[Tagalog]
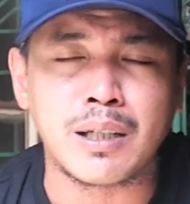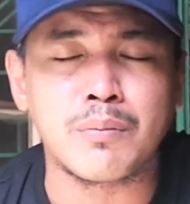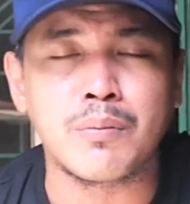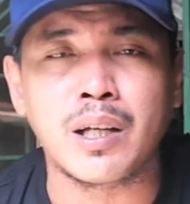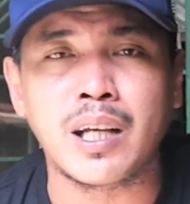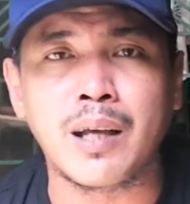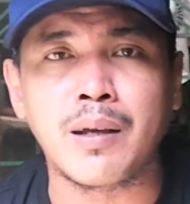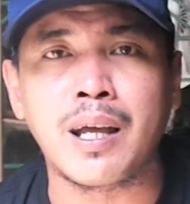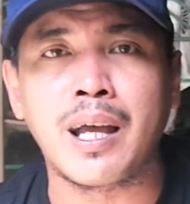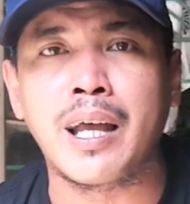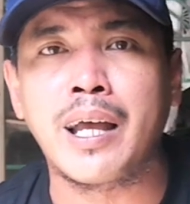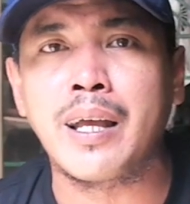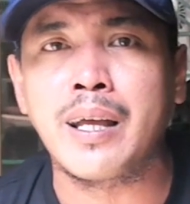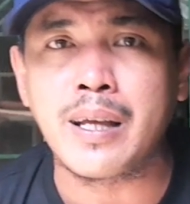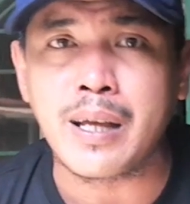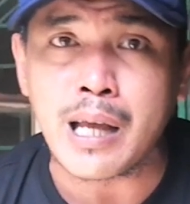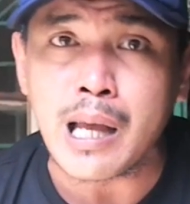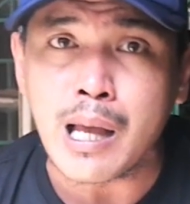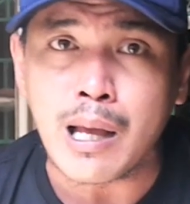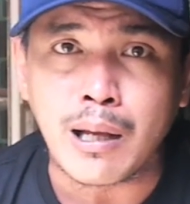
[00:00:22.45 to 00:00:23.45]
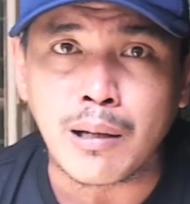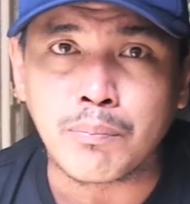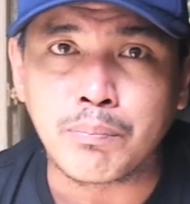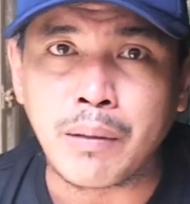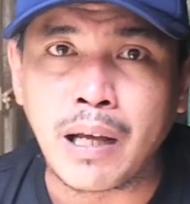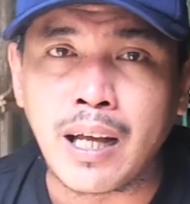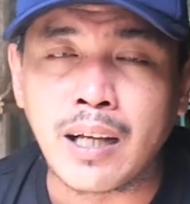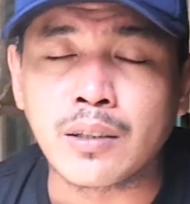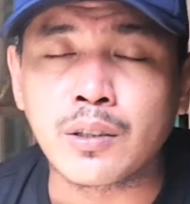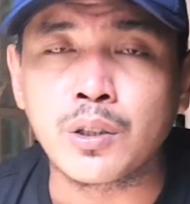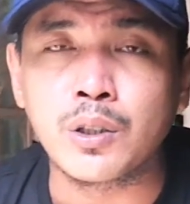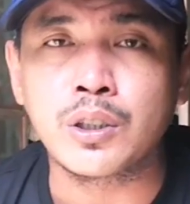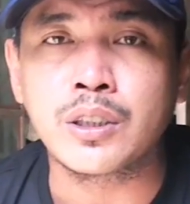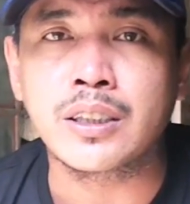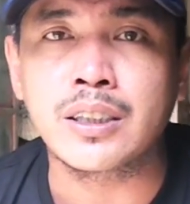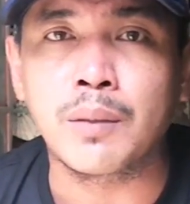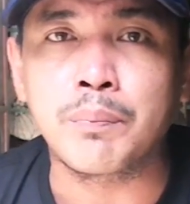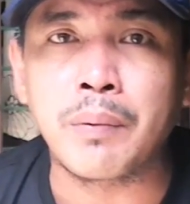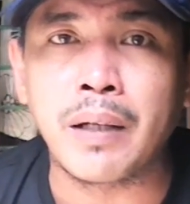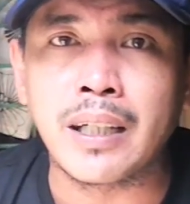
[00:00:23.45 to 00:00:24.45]
may mga
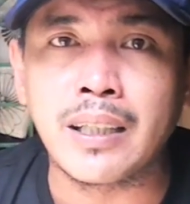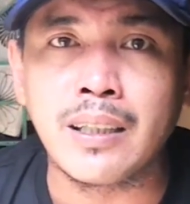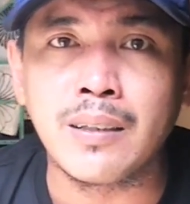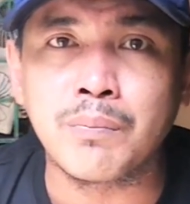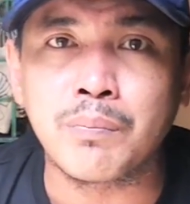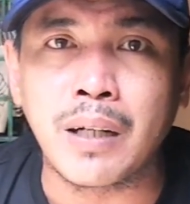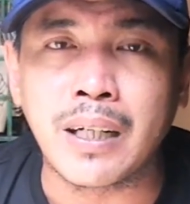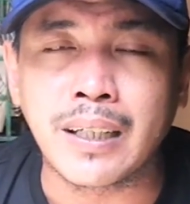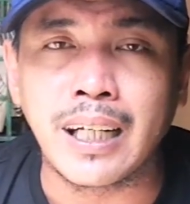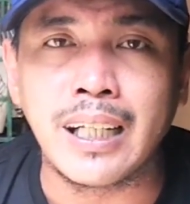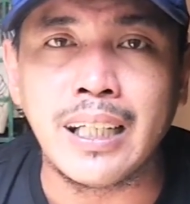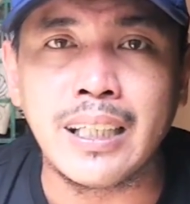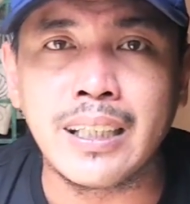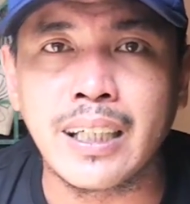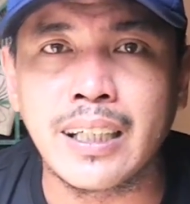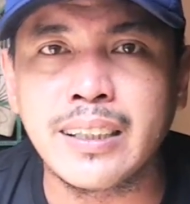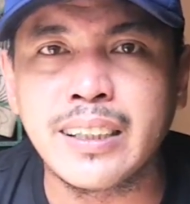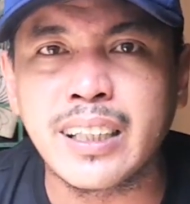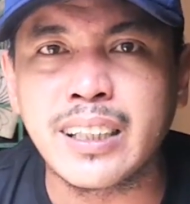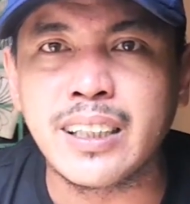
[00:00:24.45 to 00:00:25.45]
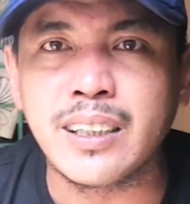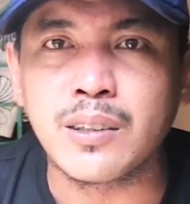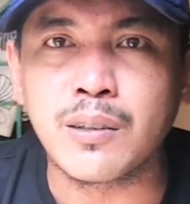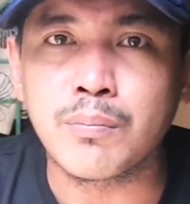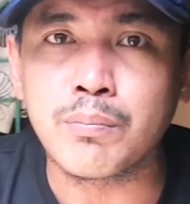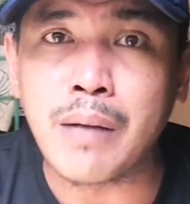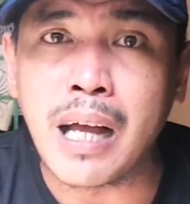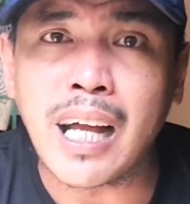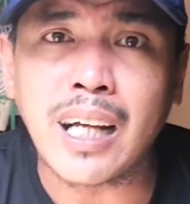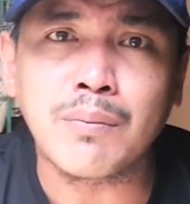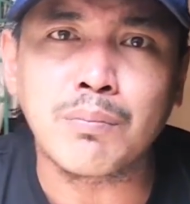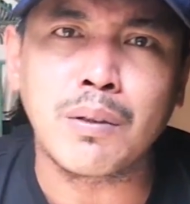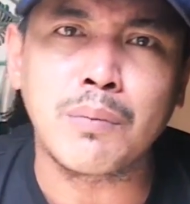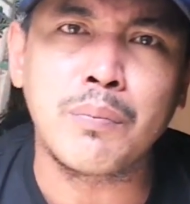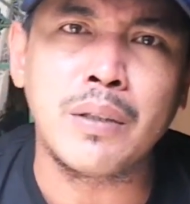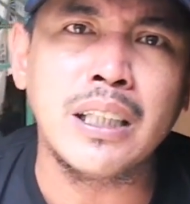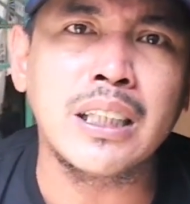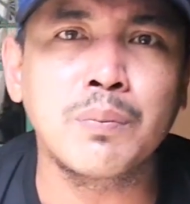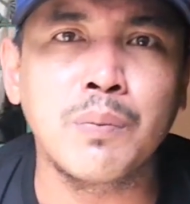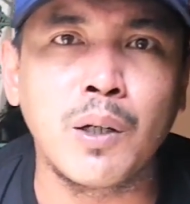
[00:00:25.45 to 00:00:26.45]
factors na pwedeng panggalingan yan eh. Kung bakit
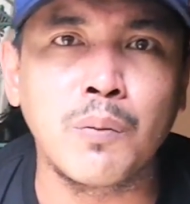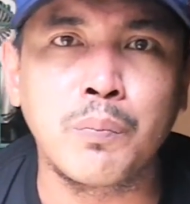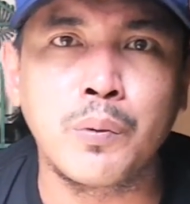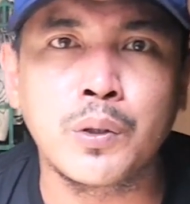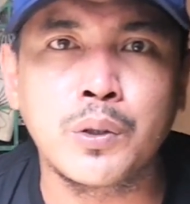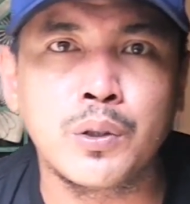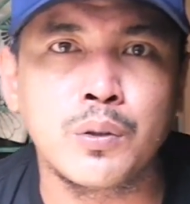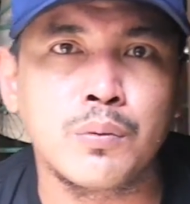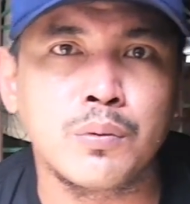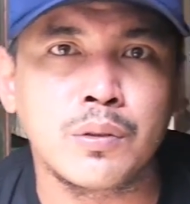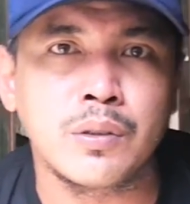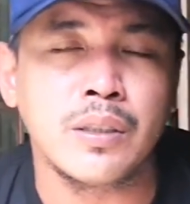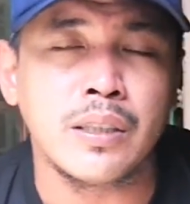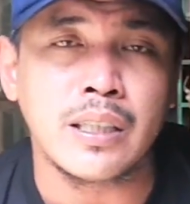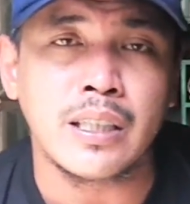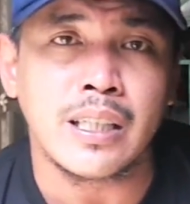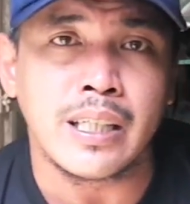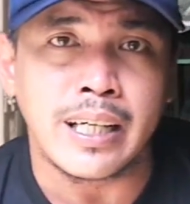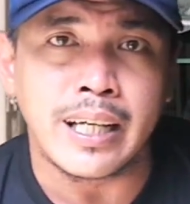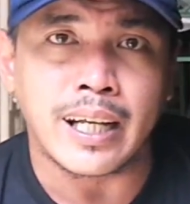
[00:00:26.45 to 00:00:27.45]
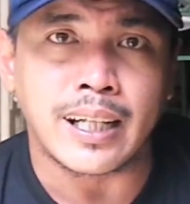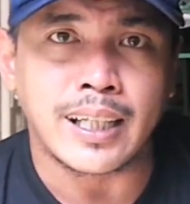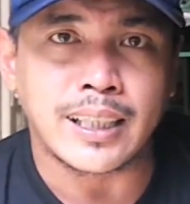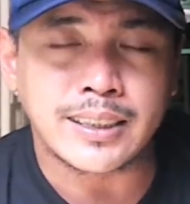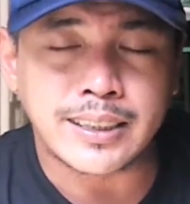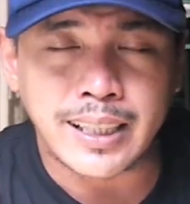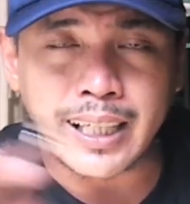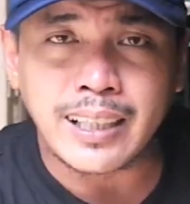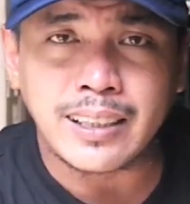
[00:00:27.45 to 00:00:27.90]
mabilis maupod yung clutch